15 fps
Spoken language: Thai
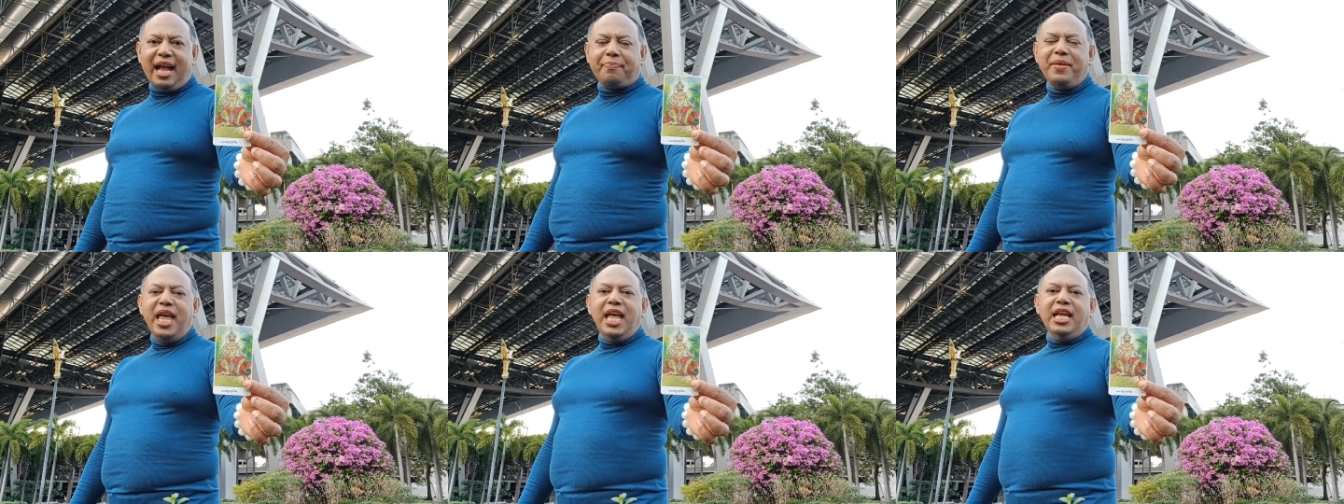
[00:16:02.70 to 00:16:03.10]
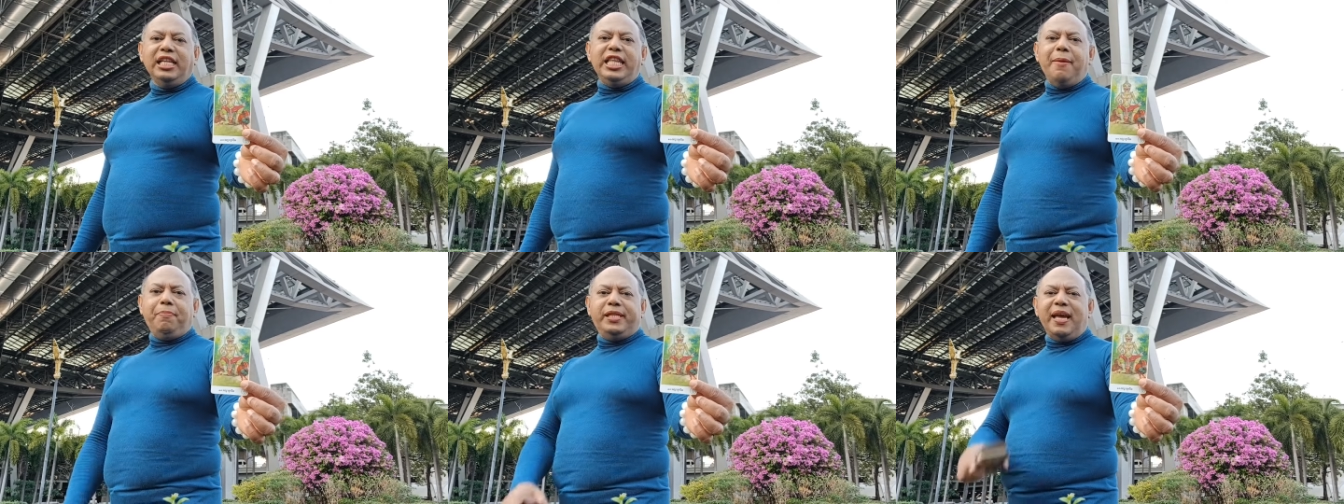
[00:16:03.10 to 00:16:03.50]
ก
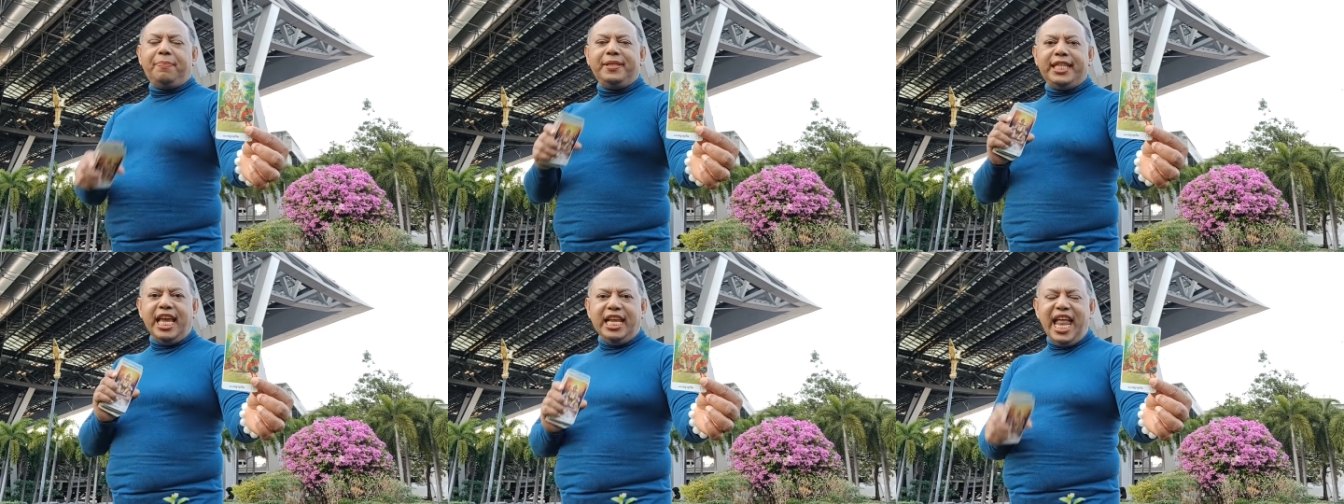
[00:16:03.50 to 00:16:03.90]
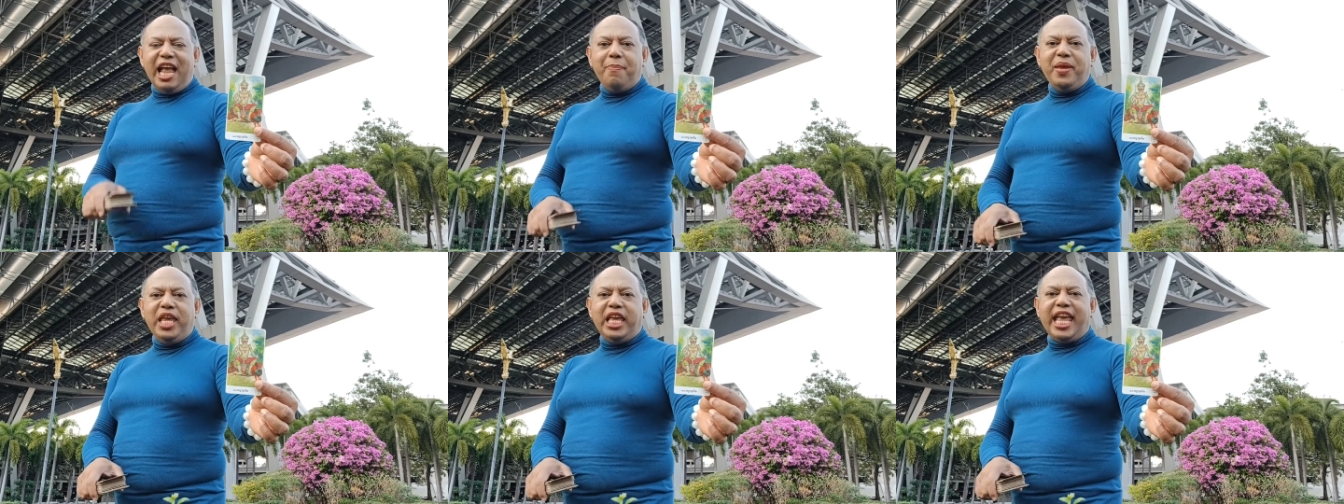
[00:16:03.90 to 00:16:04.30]
หยิบจับสิ่งใด
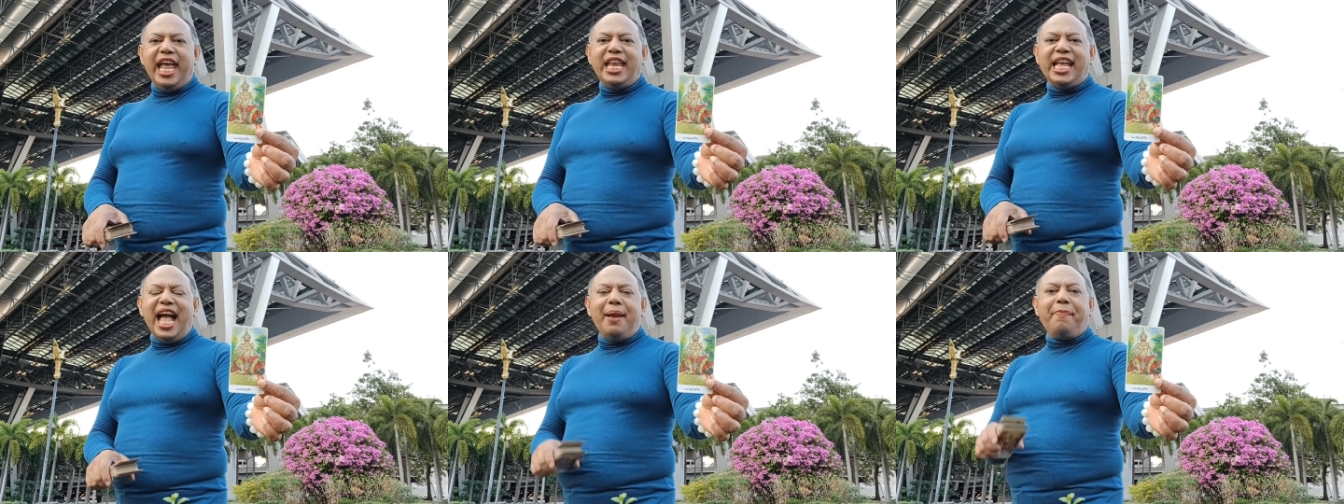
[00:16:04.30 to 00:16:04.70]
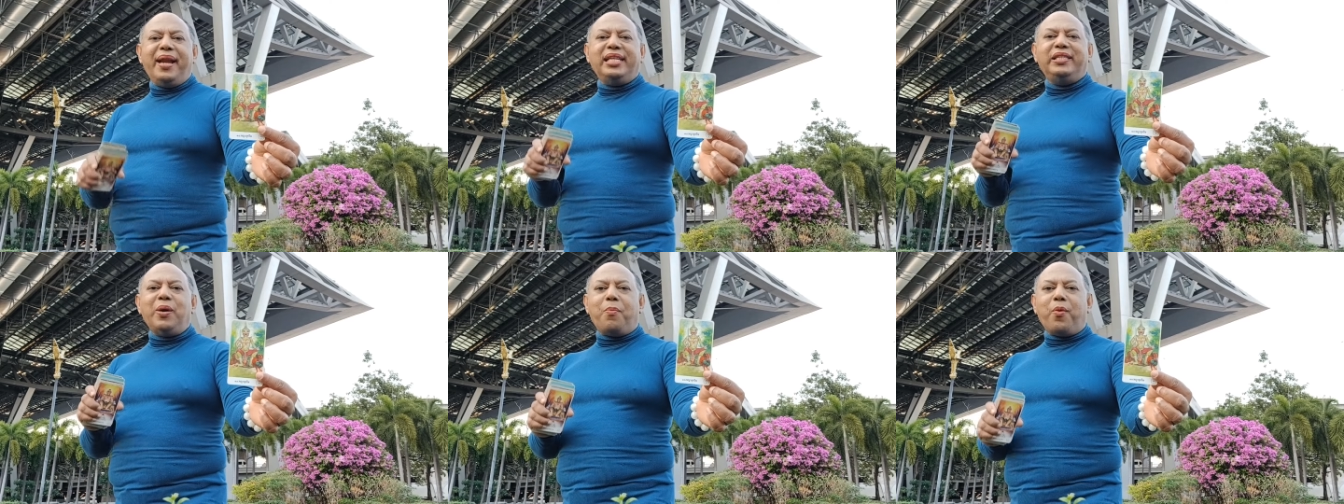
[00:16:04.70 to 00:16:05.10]
มีเกณฑ์การป
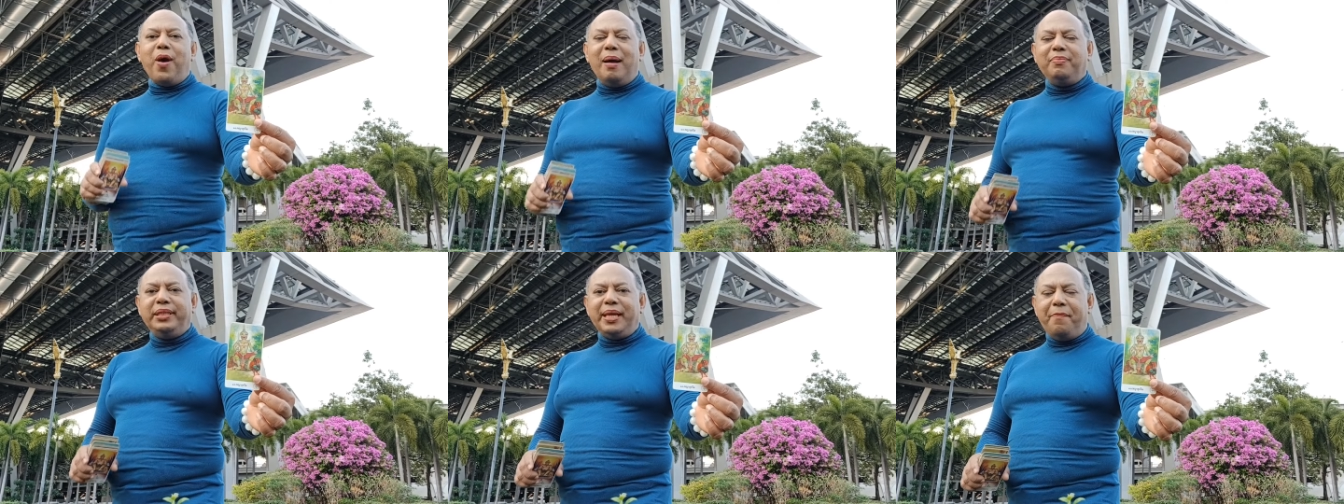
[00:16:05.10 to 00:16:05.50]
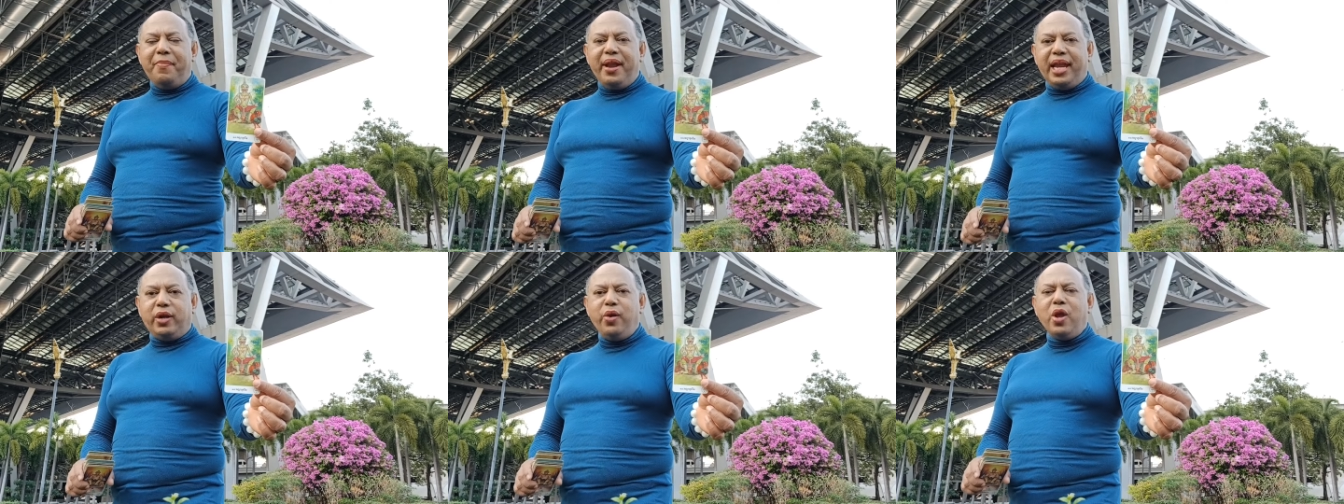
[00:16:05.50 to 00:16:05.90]
ระสบความสำ
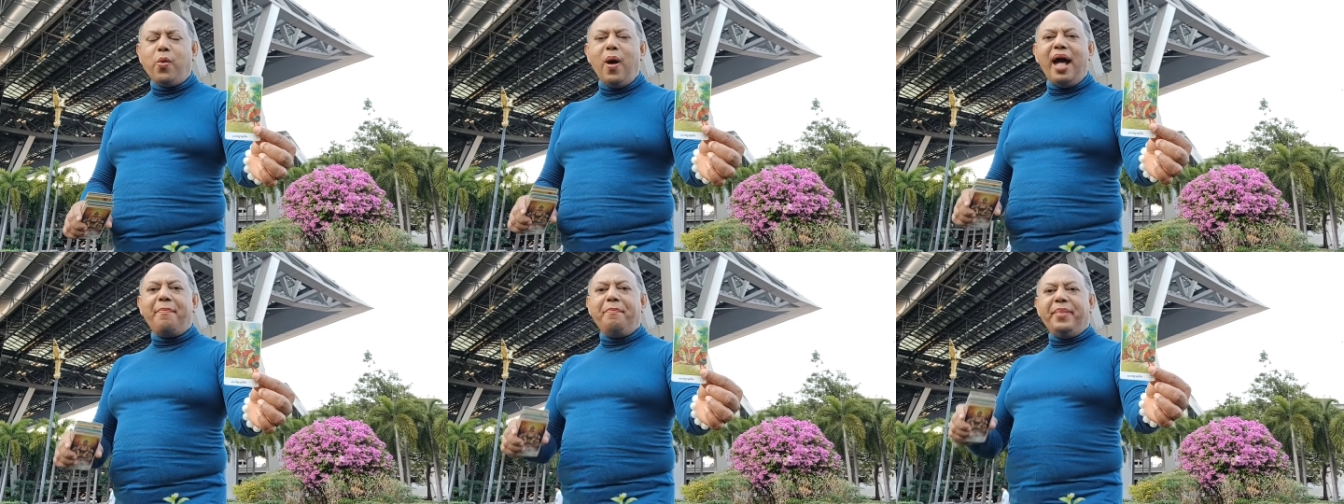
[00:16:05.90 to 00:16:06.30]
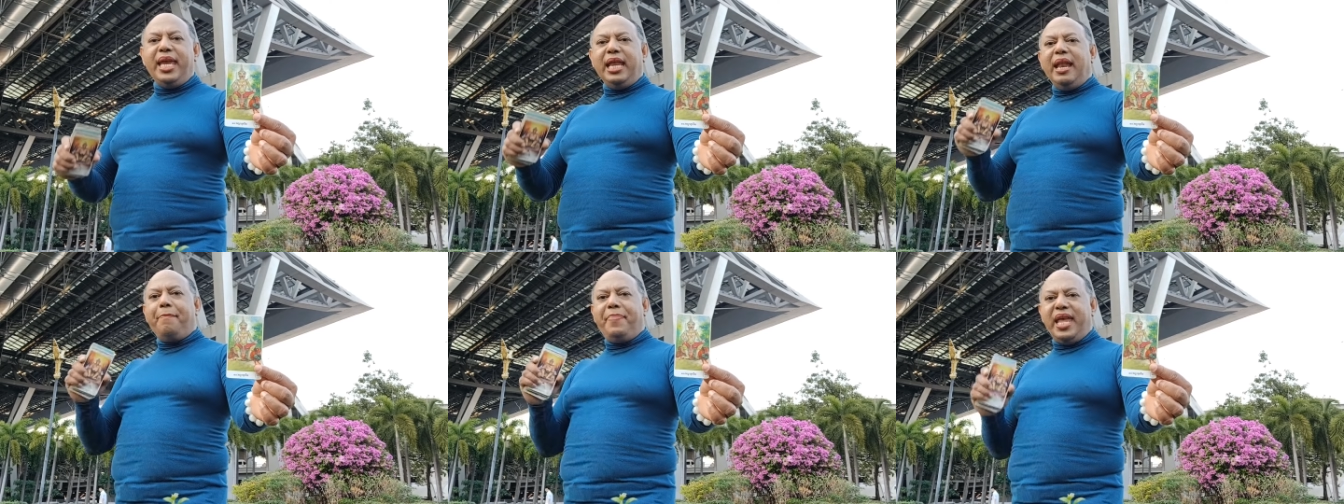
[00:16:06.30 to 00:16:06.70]
เร็จด้วยความมี
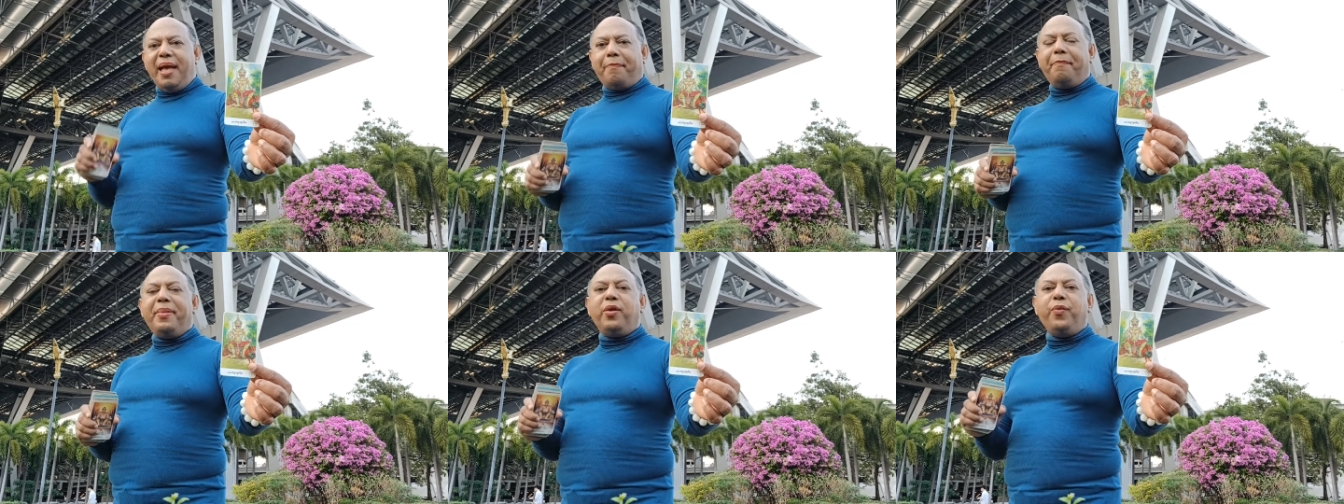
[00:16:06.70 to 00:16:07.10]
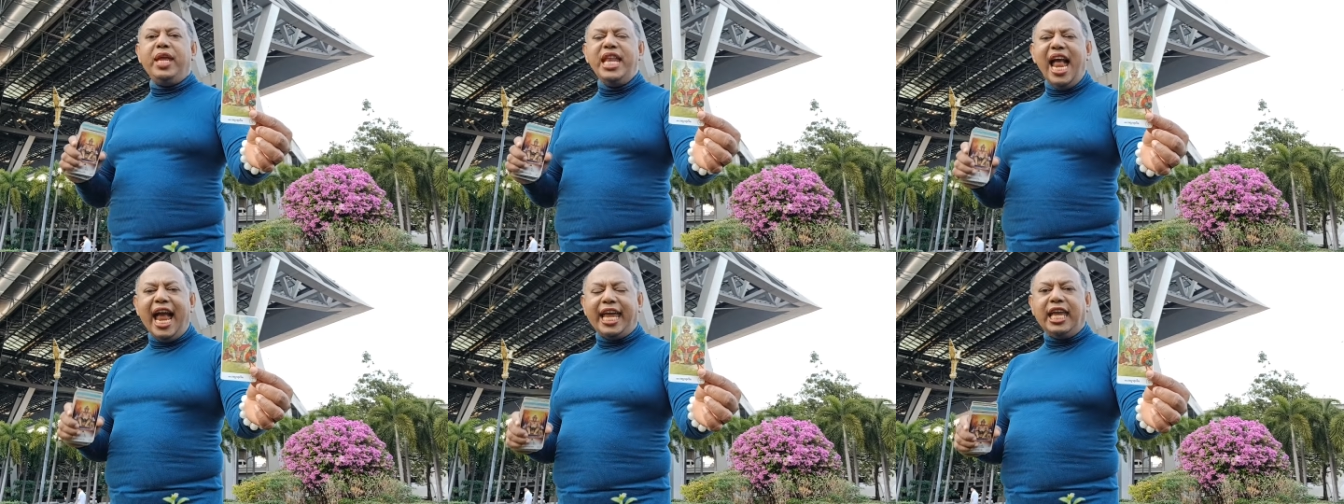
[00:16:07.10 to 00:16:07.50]
ระเบียบมีวิ
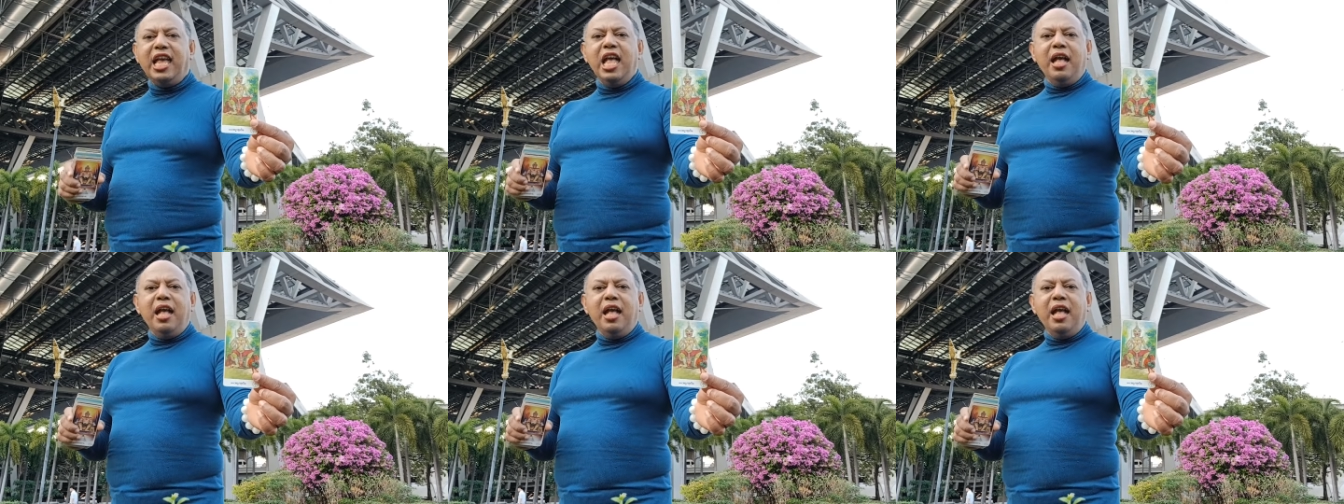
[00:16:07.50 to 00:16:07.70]
นัย